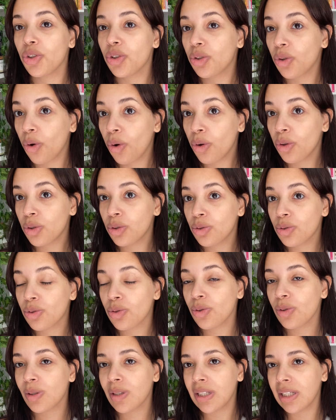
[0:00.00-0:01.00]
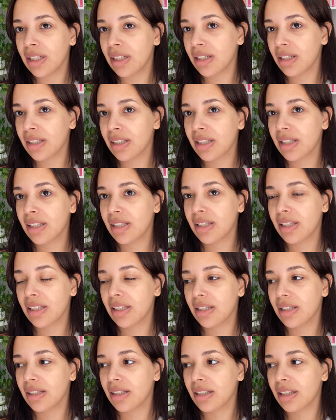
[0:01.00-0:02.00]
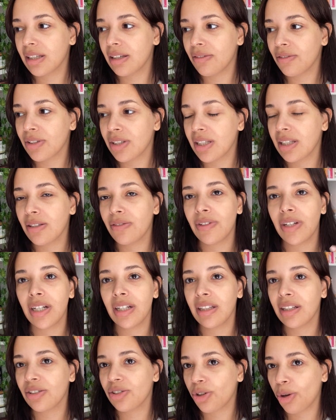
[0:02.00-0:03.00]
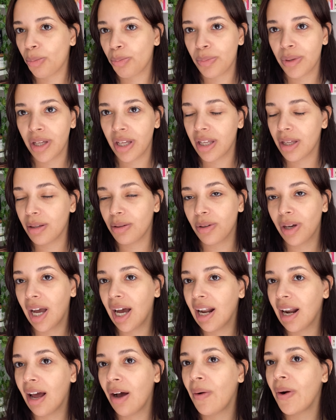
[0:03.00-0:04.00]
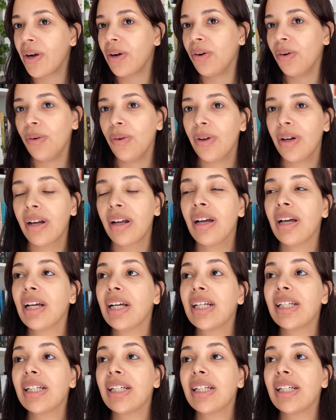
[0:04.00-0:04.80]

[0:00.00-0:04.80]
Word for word: todos os links que vocês verem da Shopee aqui no canal agora